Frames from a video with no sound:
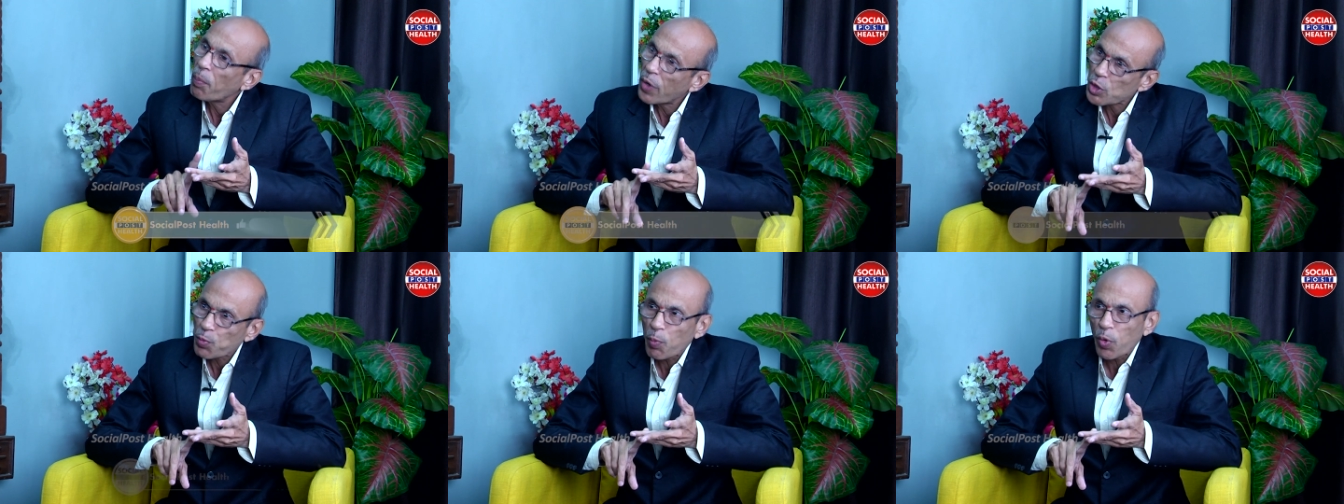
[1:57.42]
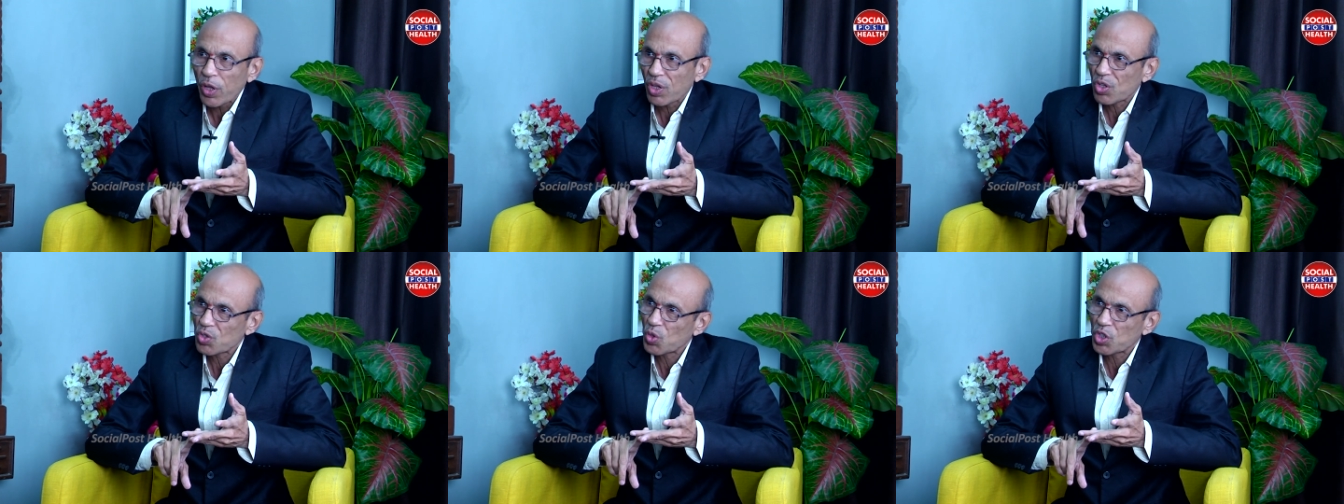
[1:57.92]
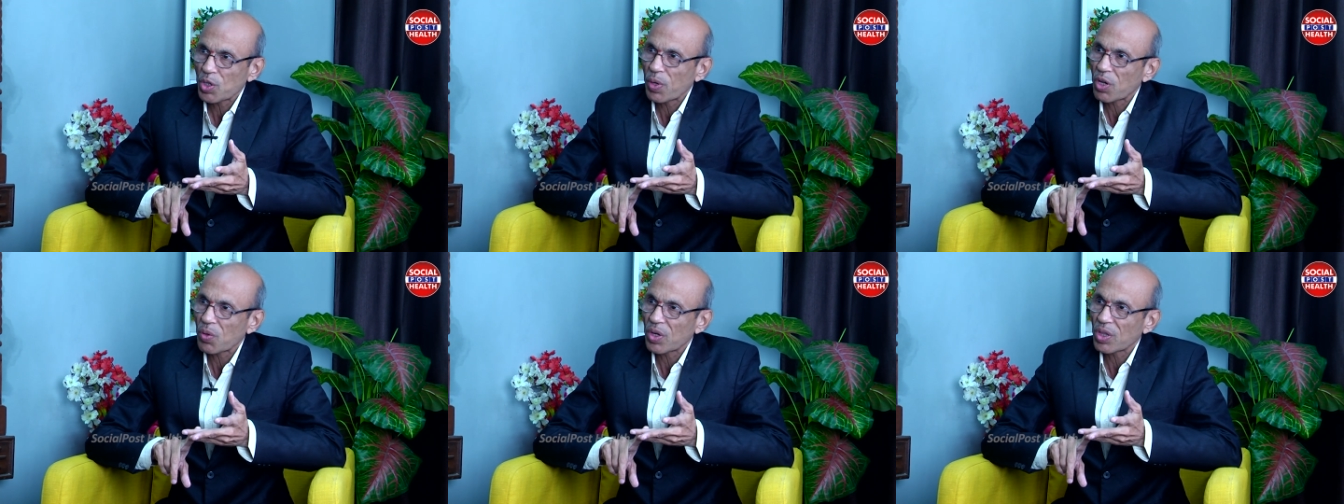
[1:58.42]
పసుపు పొడి
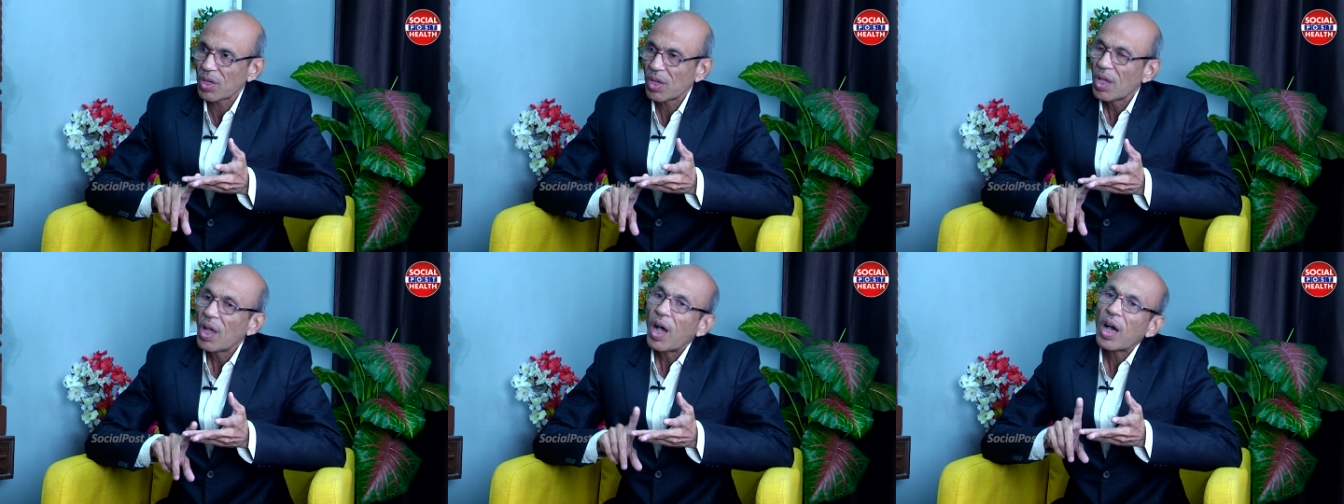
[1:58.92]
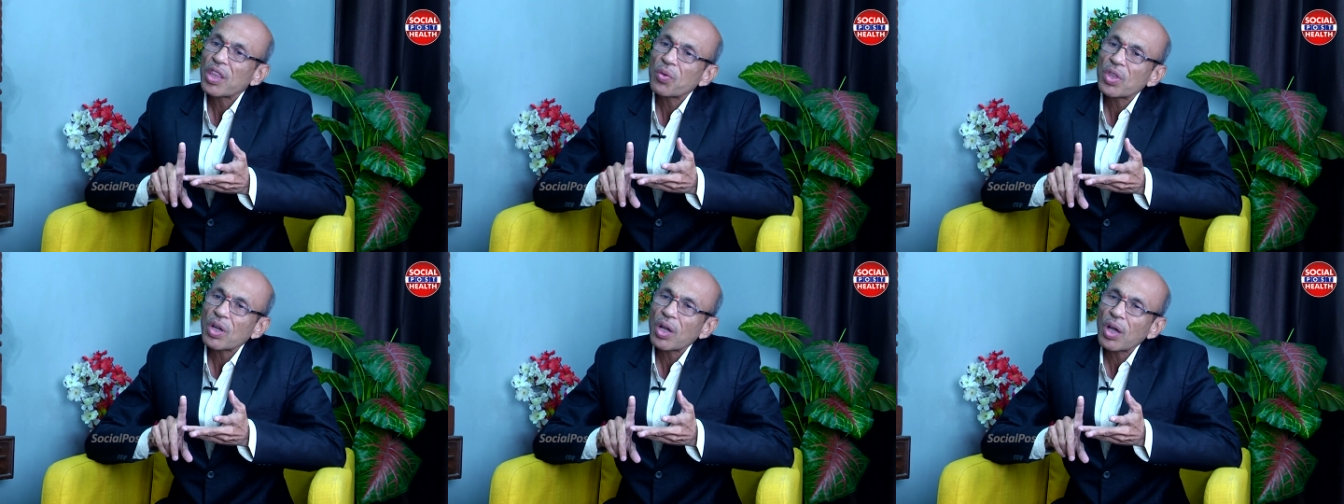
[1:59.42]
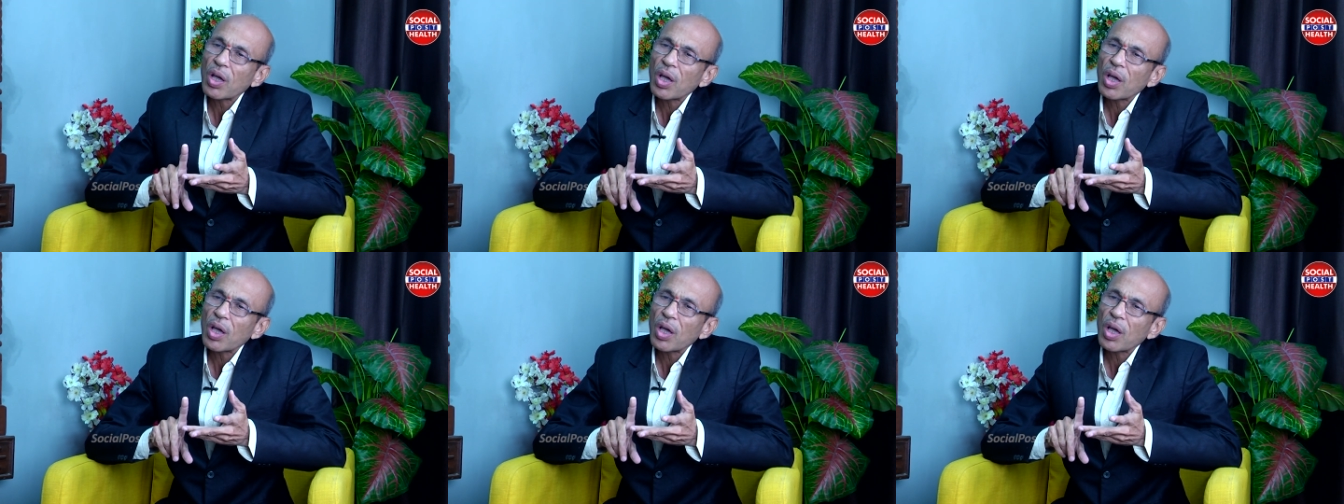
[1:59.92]
స్వచ్ఛమైనటువంటిది అదేవిధంగా